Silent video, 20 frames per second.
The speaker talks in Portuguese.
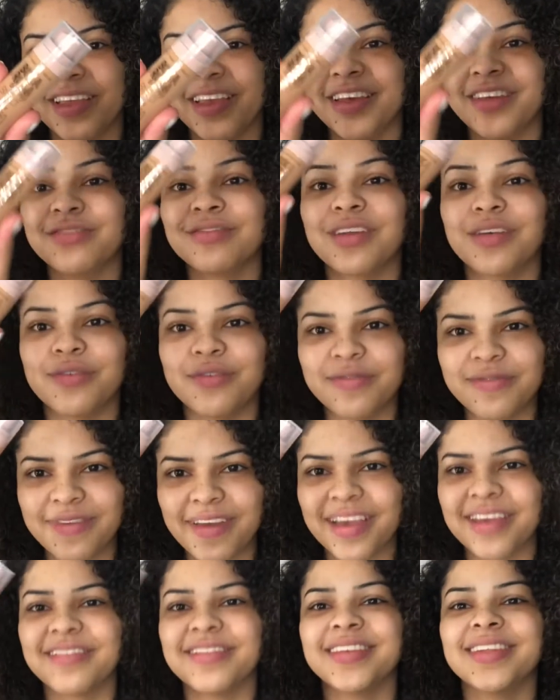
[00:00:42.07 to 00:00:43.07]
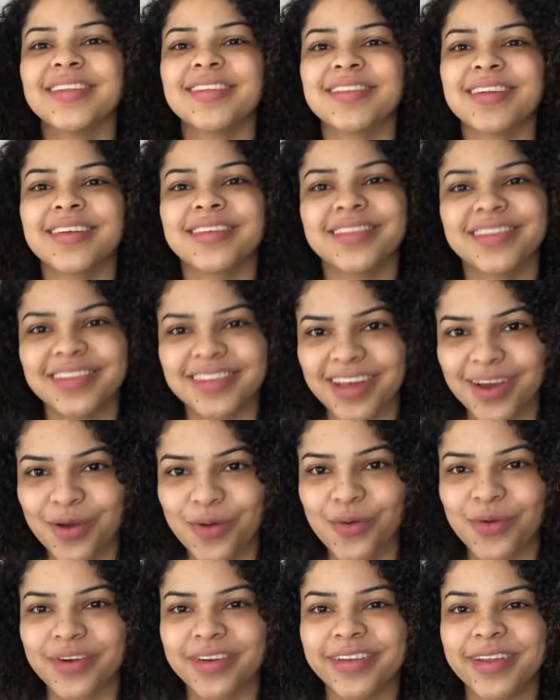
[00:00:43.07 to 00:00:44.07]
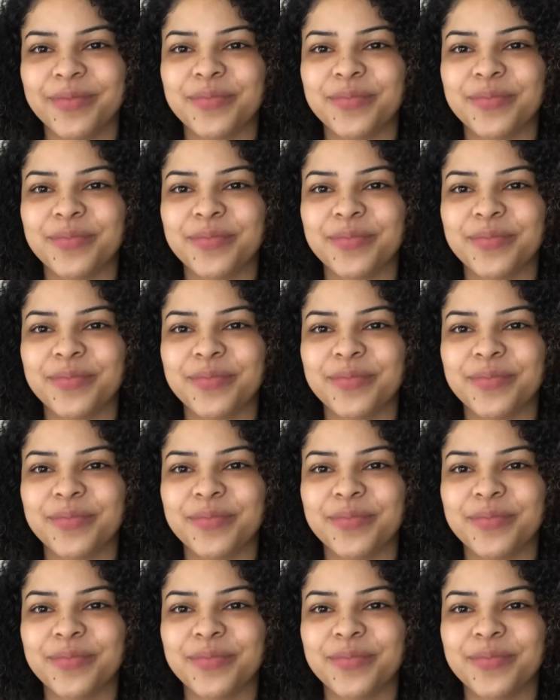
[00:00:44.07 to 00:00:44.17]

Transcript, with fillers: Eu tenho fé que vai dar certo essa cor, né?